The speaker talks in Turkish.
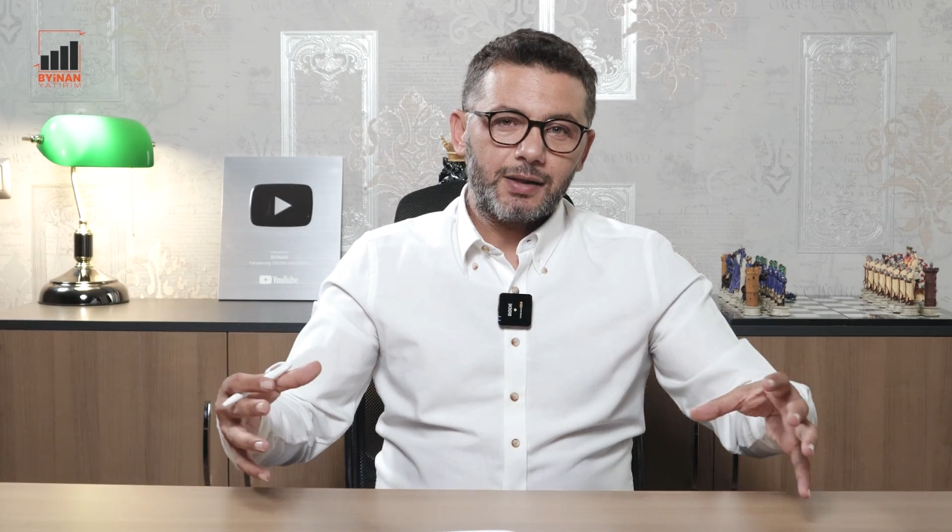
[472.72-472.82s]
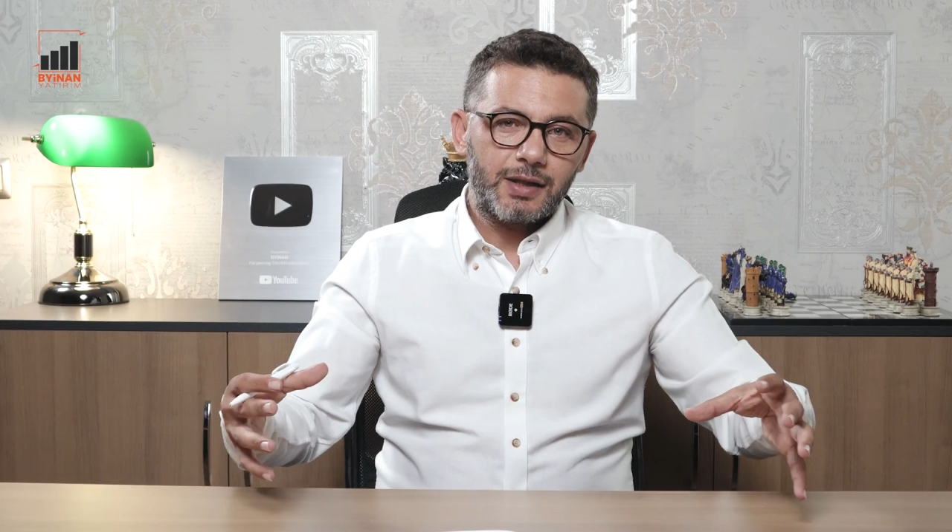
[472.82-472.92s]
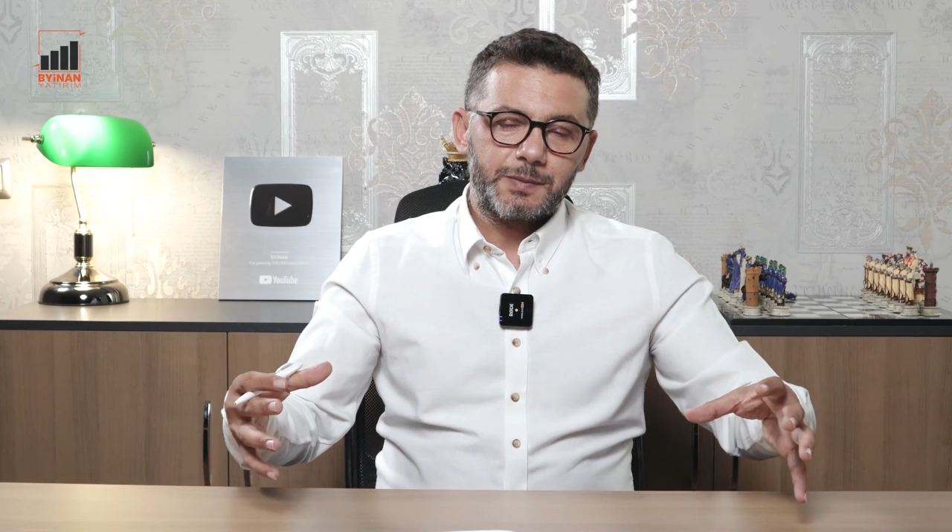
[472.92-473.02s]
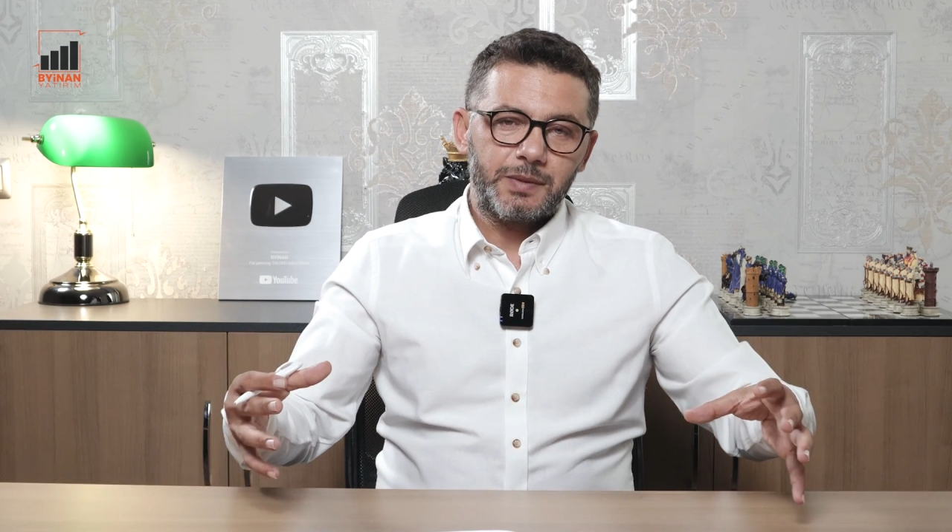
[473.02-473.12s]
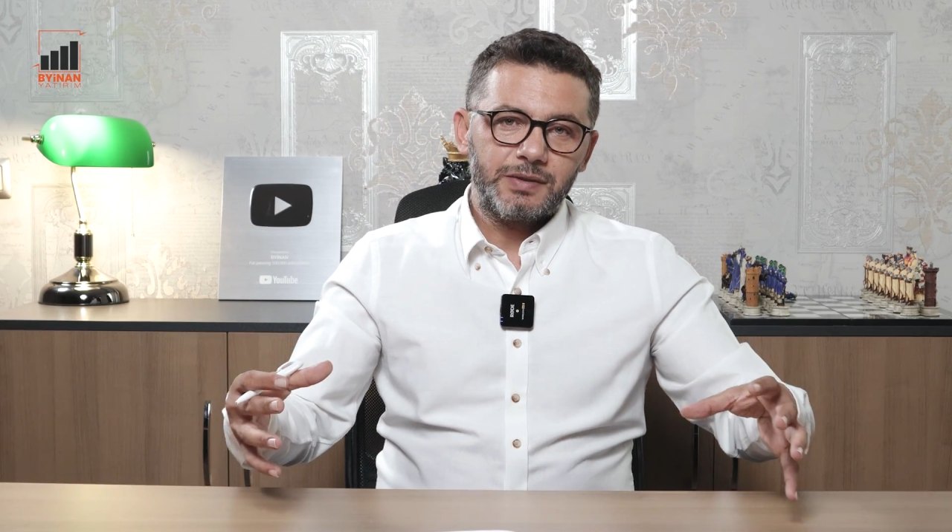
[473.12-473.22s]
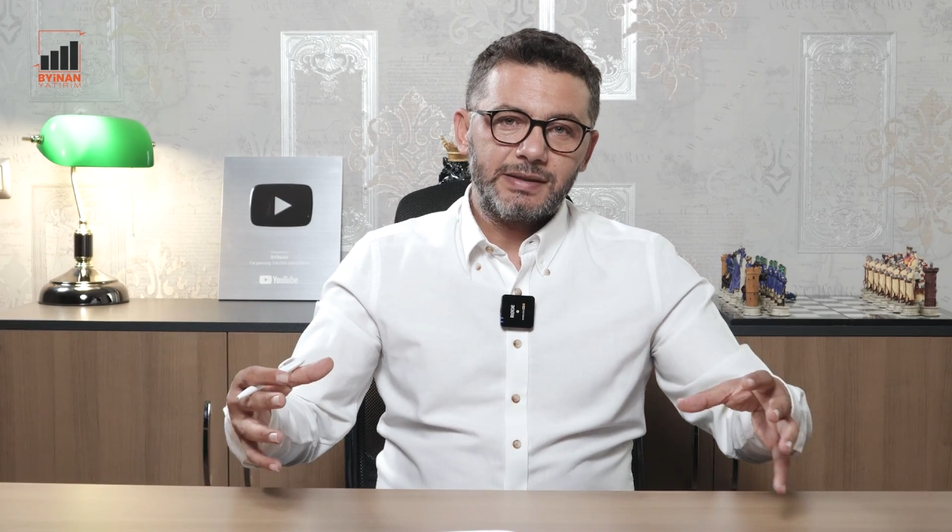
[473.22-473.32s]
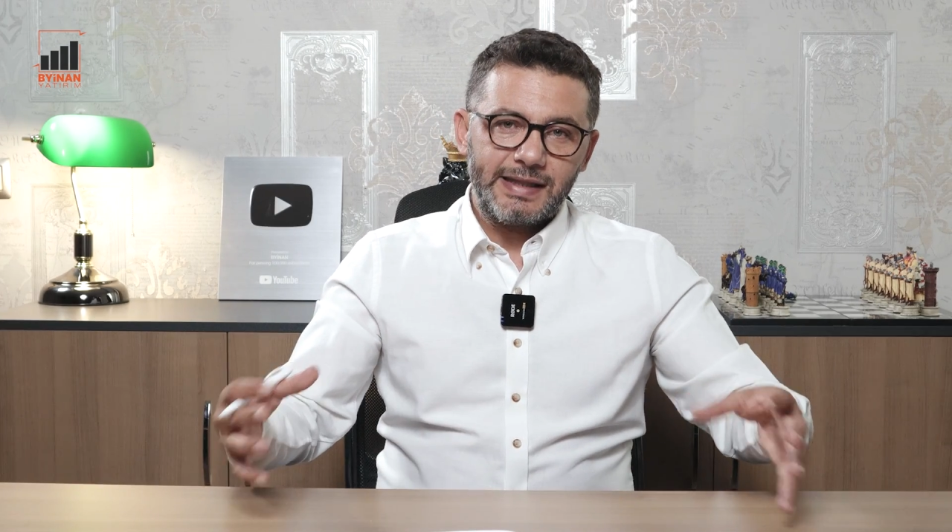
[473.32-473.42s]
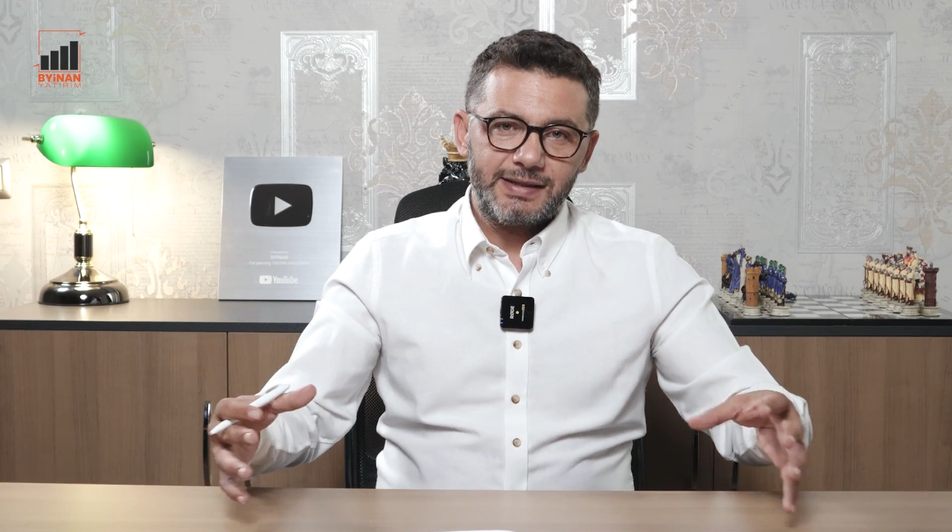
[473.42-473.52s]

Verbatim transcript: anlatmamın